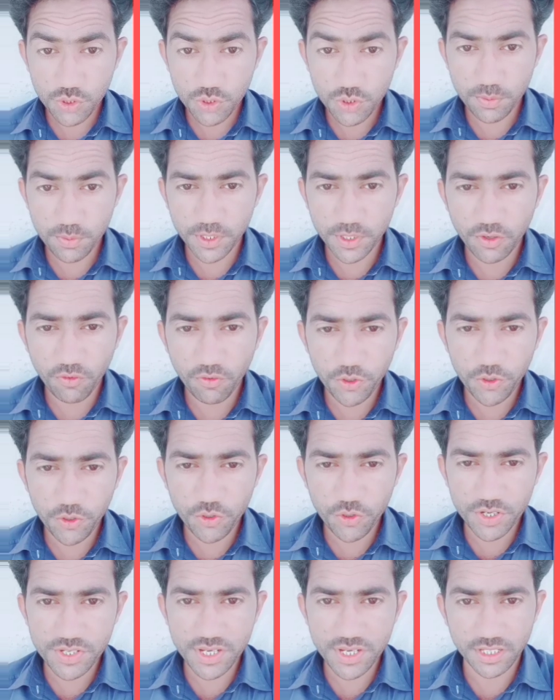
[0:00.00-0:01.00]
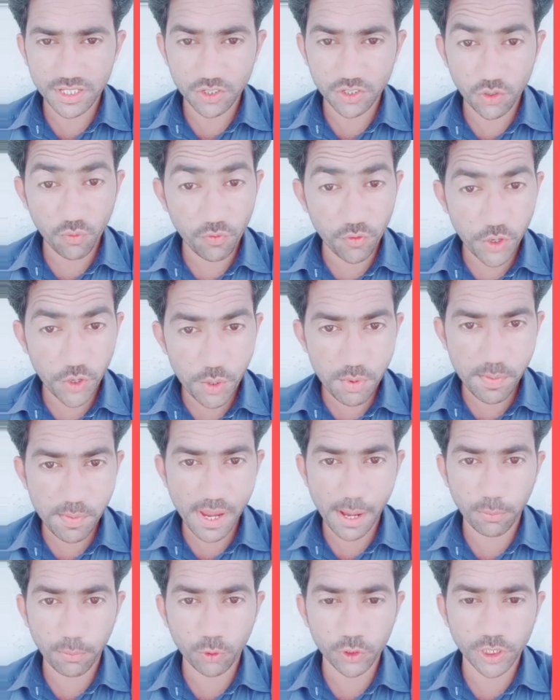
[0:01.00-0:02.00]
दोस्तों फिर वीडियो के साथ हाजिर वीडियो भी मैं
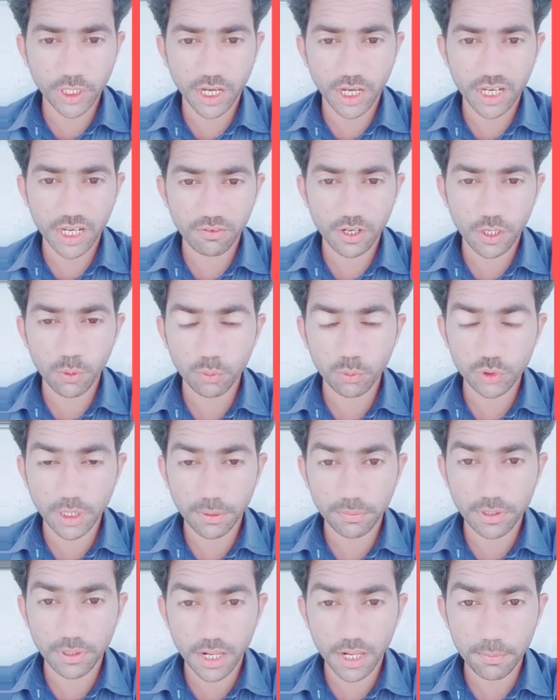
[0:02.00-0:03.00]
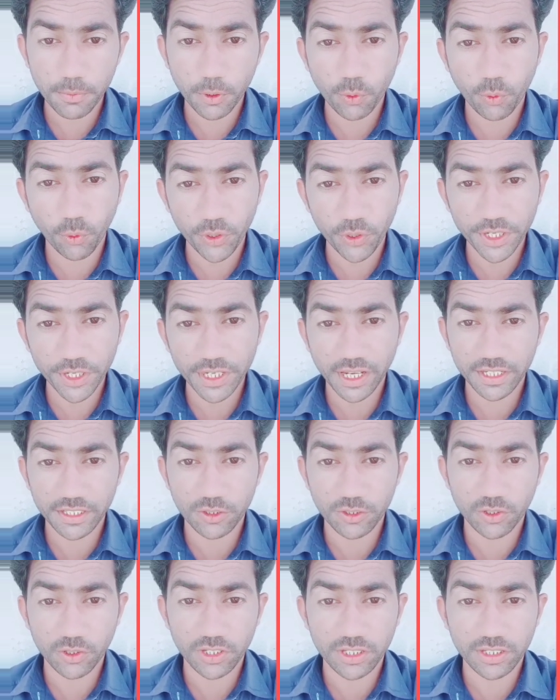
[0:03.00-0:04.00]
आपको दिखाने वाला हूँ जब घर में कोई नहीं
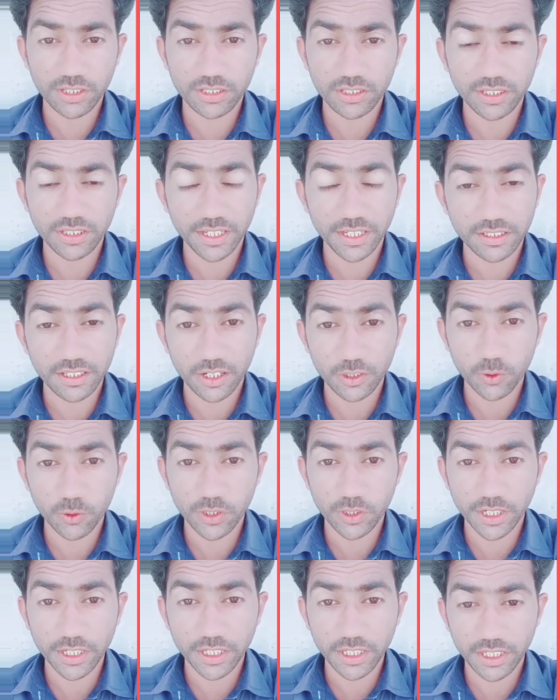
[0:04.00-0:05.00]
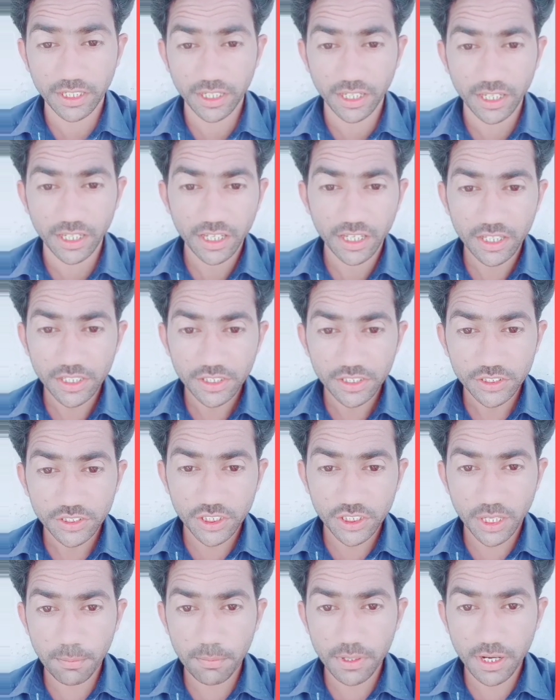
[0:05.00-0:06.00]
था नहीं था तो लड़की ने
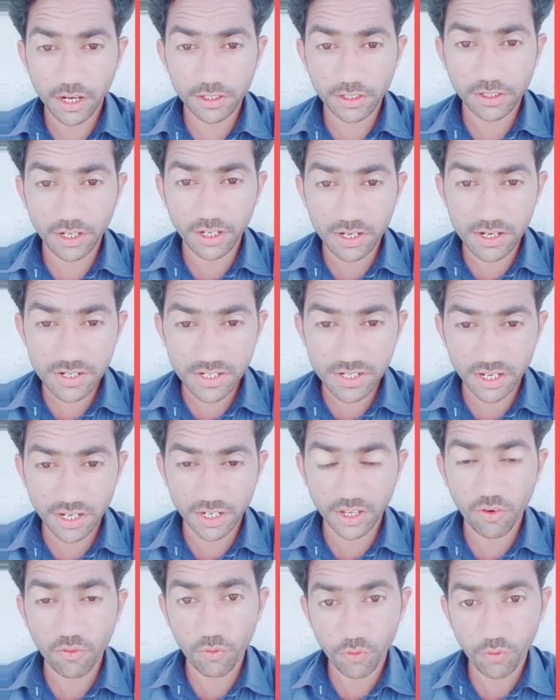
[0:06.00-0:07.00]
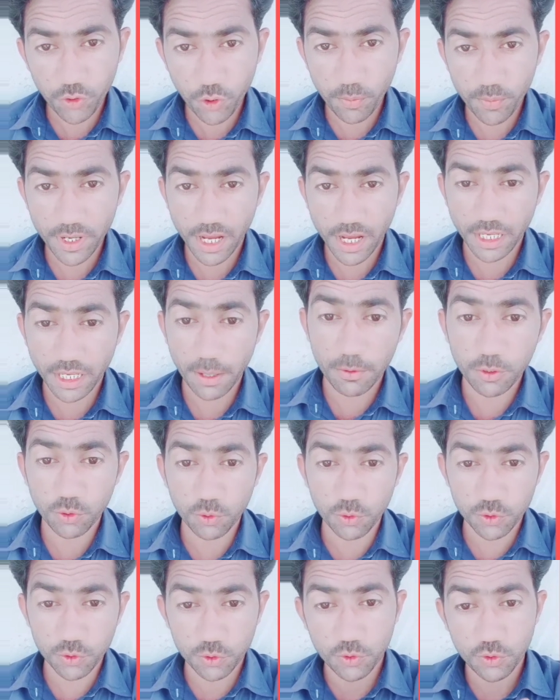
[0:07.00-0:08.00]
शर्मनाक डांस करके वीडियो बना के अपने
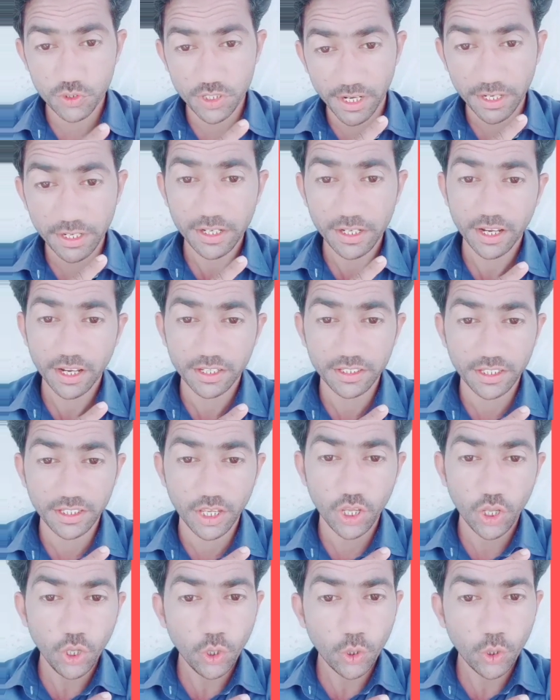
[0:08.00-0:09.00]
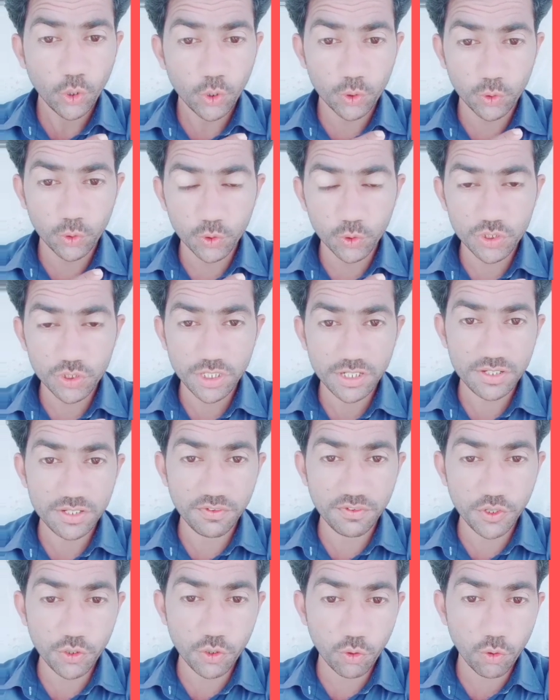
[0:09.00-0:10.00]
दोस्त को सेंड कर दी है और दोस्त ने इस
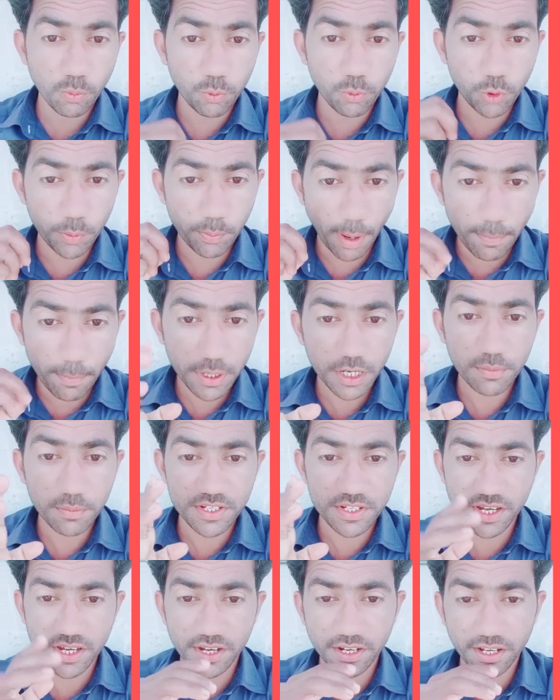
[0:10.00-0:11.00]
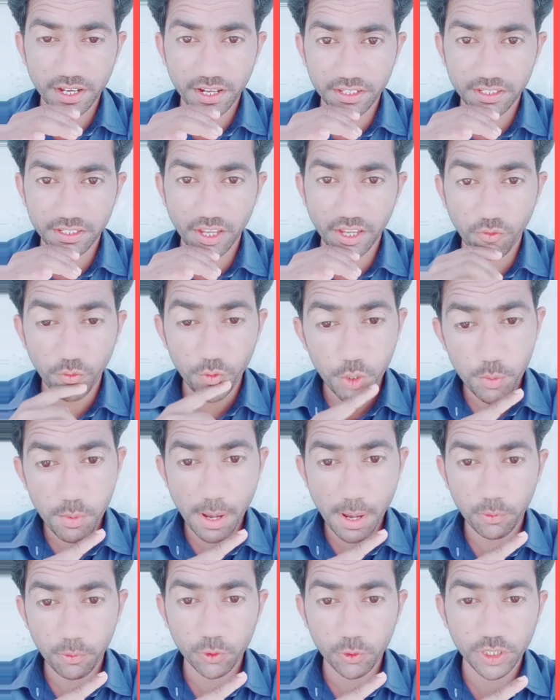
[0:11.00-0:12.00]
वीडियो को पूरी पब्लिक में सेंड कर दिया है वीडियो में
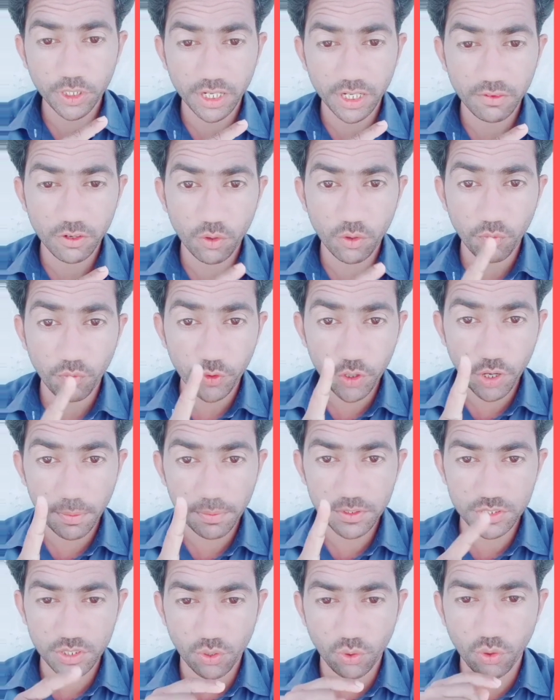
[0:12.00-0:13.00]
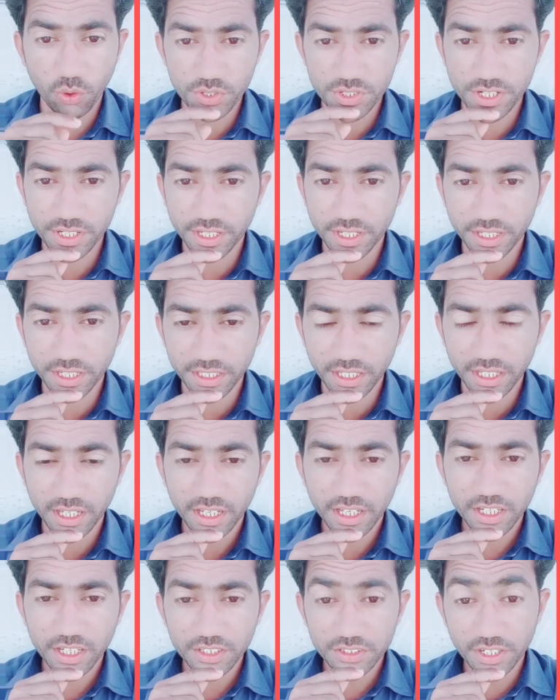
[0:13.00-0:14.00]
आपको दिखाने वाला हूँ वीडियो आपने ज़रा गौर से देखनी है
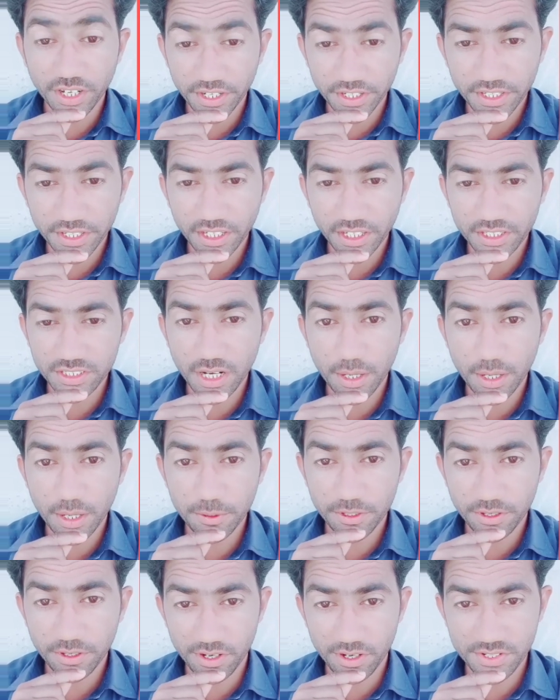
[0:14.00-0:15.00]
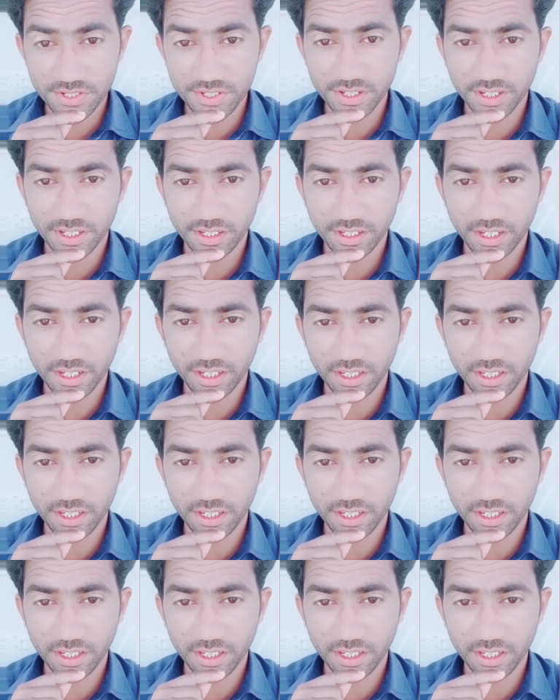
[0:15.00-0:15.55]
इस लड़की का ज़रा आपने डांस देखना